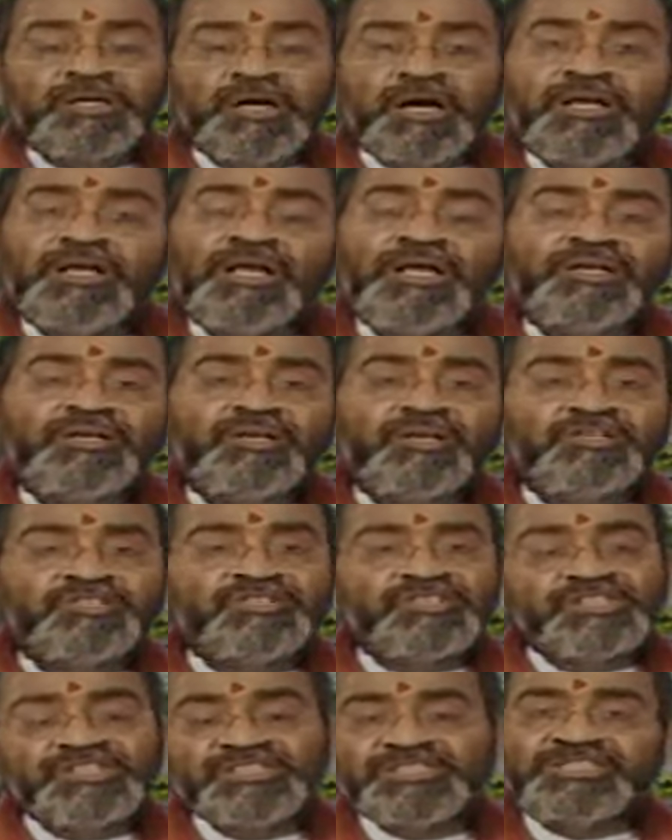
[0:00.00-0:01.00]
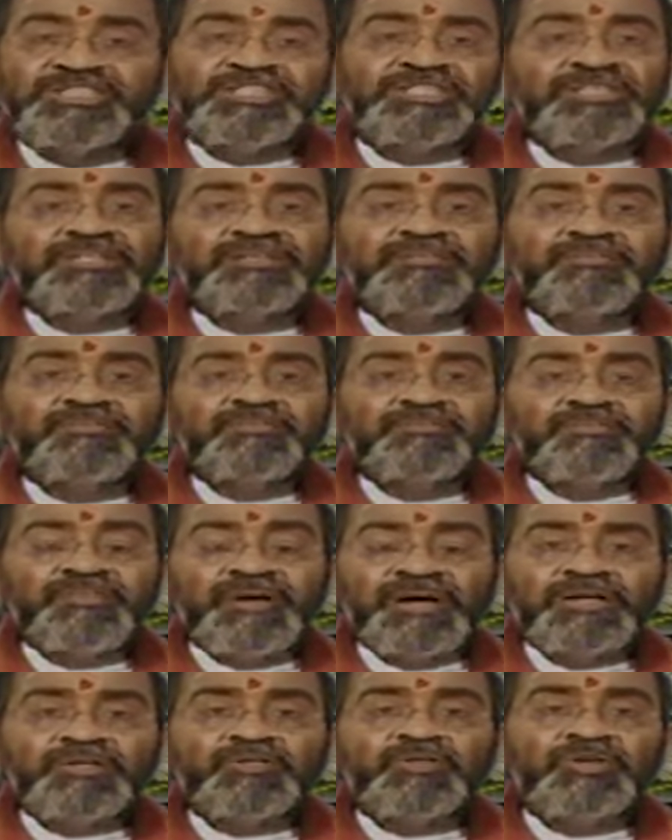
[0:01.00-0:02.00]
కాలాన్ని అనుసరించి
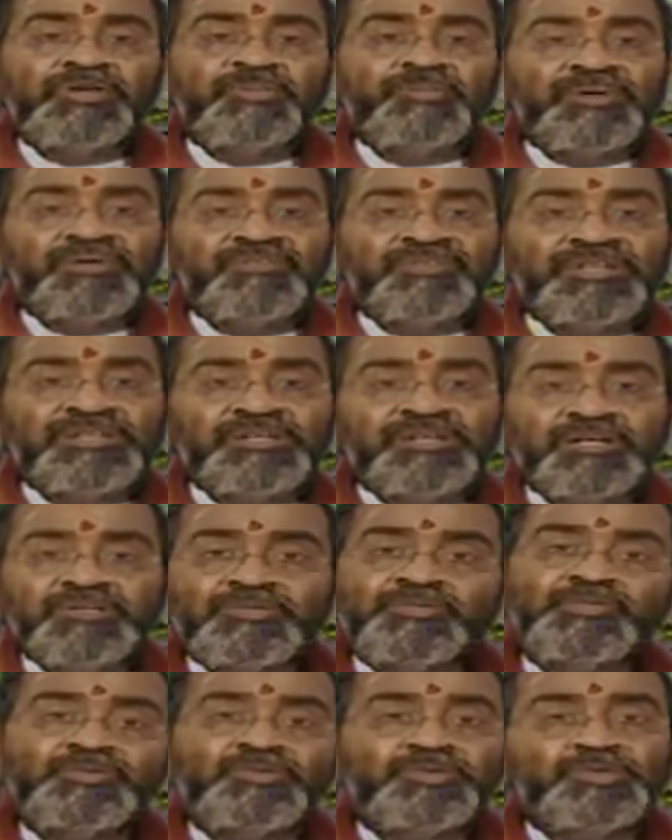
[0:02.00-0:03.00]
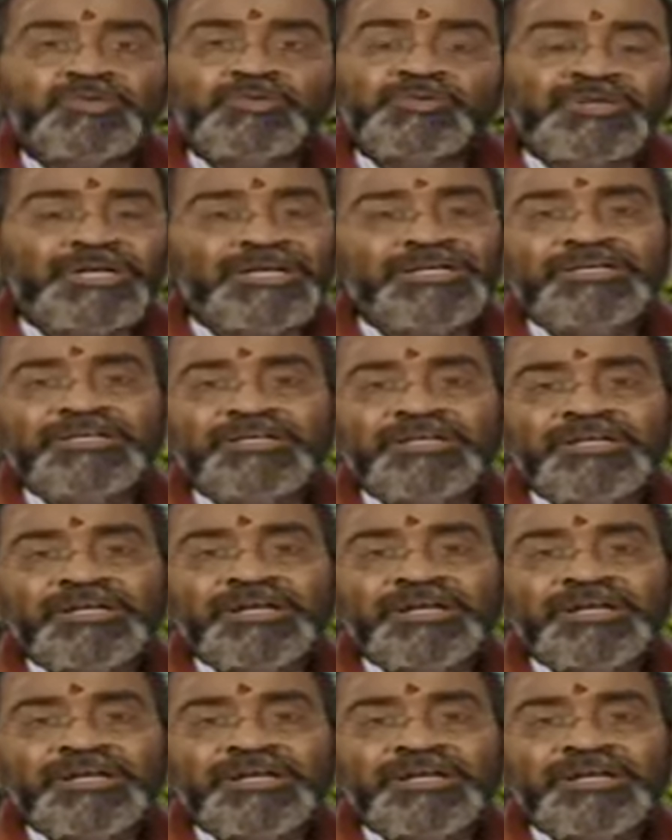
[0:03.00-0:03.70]
భారతీయుల పర్వదినాలు ఉంటూ ఉంటాయి